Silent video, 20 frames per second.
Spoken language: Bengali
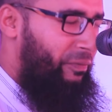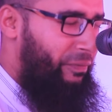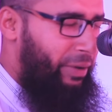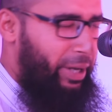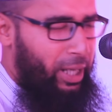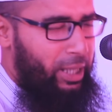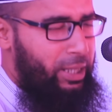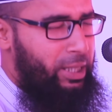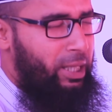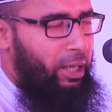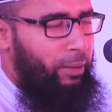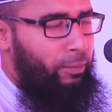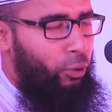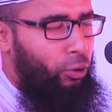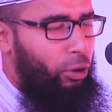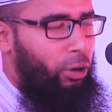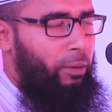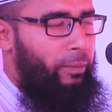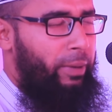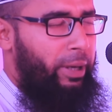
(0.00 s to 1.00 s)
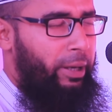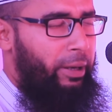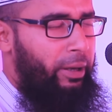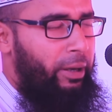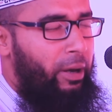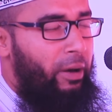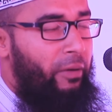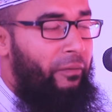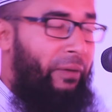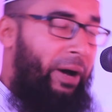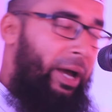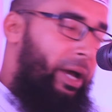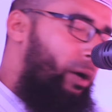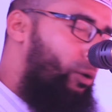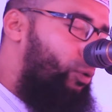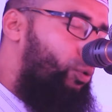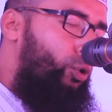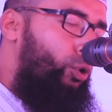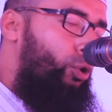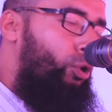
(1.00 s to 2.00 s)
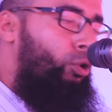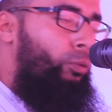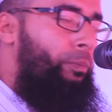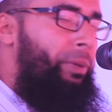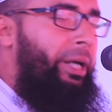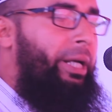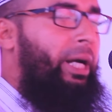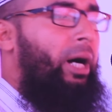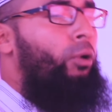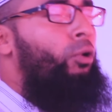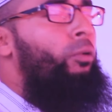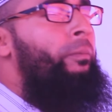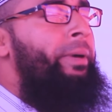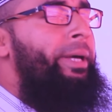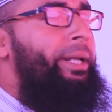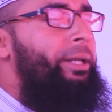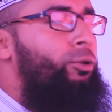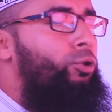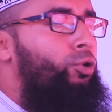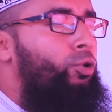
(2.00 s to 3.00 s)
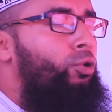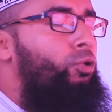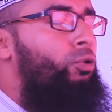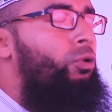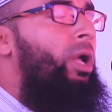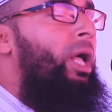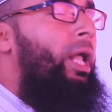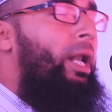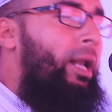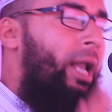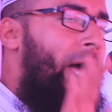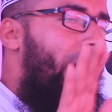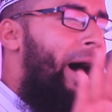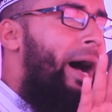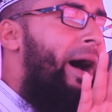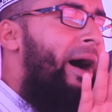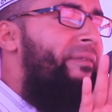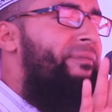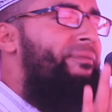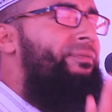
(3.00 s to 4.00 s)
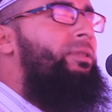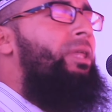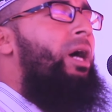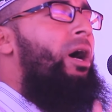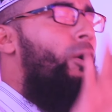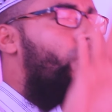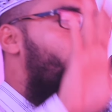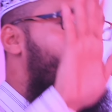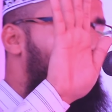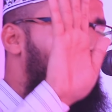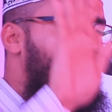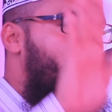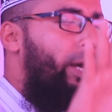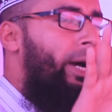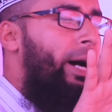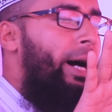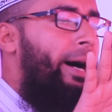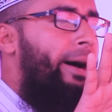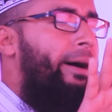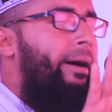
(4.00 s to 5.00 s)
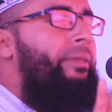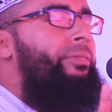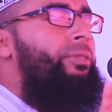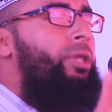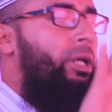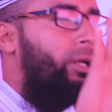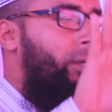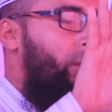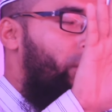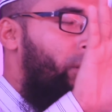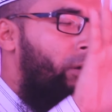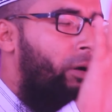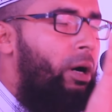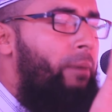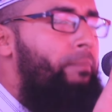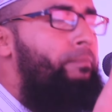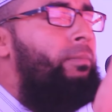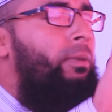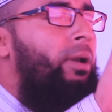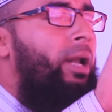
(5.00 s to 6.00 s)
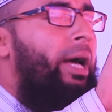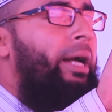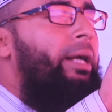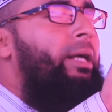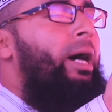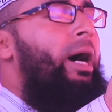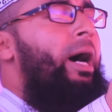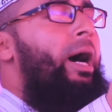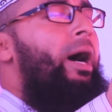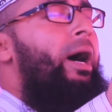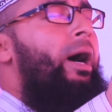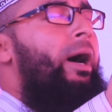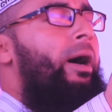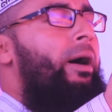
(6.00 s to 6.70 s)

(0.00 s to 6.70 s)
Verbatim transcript: ফেরেস্তা বলবে ফায়াকুলু বিকা উমিরতু লা আফতাহু লি আহাদিন ক্বাবলাকা